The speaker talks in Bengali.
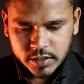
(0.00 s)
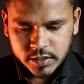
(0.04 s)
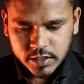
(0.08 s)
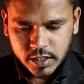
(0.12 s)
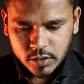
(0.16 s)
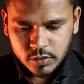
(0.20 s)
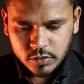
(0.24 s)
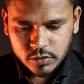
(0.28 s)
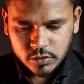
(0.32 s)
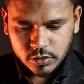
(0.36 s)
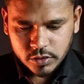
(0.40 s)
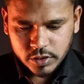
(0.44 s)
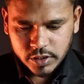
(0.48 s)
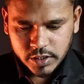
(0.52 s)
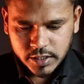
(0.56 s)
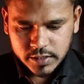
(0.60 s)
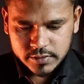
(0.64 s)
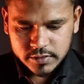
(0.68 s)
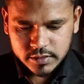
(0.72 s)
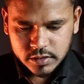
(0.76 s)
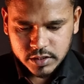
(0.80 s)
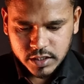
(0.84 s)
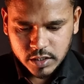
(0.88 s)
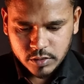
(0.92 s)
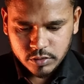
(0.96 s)
ডাউনলোড ঠিক
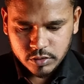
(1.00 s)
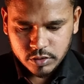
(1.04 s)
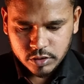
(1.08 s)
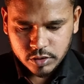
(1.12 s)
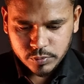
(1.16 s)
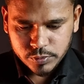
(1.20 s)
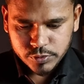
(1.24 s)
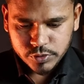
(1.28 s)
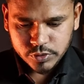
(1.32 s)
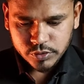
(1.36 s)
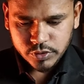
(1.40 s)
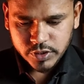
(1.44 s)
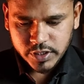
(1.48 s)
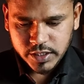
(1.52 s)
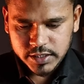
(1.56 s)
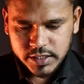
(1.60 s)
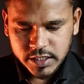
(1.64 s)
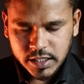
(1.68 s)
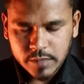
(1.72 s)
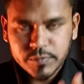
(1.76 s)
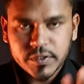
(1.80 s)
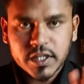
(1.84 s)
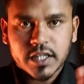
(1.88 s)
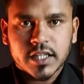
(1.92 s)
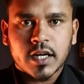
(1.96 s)
আছে ডাউনলোড অপশন তো এখান থেকে
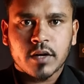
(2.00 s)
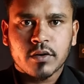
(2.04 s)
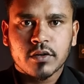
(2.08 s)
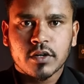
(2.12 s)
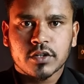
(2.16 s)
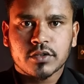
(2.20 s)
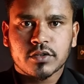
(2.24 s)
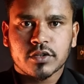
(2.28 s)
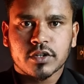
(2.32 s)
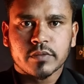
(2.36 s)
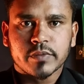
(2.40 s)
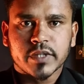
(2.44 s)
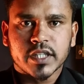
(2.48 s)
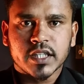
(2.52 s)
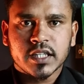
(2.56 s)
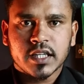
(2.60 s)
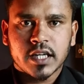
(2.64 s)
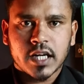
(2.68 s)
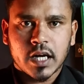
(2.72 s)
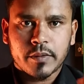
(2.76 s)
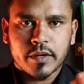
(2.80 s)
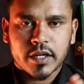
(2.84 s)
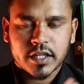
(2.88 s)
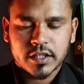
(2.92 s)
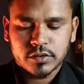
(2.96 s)
আপনারা ডাউনলোড করবেন
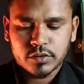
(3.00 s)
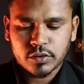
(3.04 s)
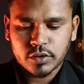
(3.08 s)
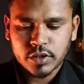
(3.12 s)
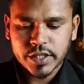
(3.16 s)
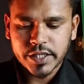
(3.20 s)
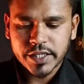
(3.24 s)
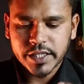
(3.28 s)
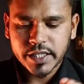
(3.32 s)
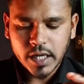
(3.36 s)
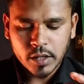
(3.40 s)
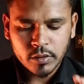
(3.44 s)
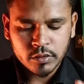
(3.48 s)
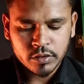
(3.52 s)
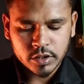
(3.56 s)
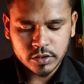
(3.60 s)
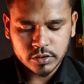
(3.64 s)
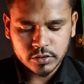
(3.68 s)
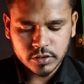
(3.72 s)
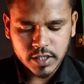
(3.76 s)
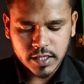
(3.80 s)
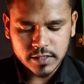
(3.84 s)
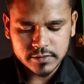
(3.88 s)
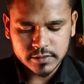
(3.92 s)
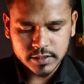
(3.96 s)
আমার কিন্তু অলরেডি ডাউনলোড
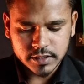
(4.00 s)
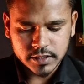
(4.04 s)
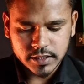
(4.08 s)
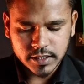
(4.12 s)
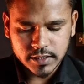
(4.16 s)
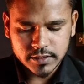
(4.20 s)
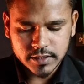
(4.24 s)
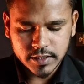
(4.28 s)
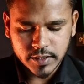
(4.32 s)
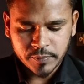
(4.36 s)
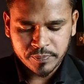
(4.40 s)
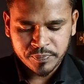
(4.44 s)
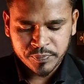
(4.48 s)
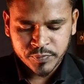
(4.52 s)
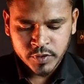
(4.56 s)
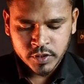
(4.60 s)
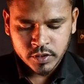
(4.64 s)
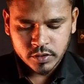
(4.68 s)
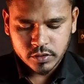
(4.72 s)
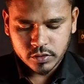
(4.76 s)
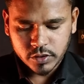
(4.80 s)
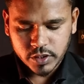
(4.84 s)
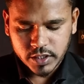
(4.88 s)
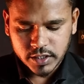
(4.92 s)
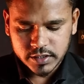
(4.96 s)
করা আছে ঠিক আছে
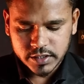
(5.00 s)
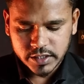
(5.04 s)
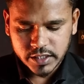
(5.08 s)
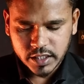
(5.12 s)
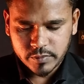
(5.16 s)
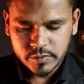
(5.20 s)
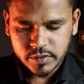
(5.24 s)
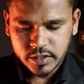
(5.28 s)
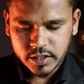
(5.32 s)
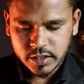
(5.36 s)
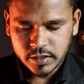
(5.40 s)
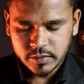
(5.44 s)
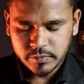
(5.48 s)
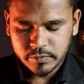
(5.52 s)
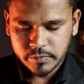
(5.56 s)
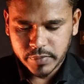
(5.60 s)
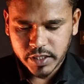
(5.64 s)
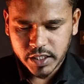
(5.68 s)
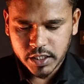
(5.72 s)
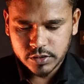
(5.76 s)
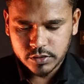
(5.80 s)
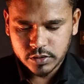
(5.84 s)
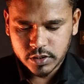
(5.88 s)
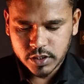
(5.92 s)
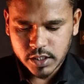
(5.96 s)
তো এখান থেকে আমি
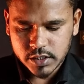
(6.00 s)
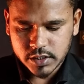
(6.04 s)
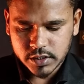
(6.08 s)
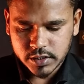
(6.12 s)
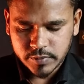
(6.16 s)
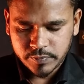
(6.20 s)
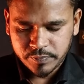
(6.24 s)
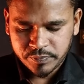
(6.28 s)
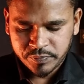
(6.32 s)
ব্যাকে চলে আসি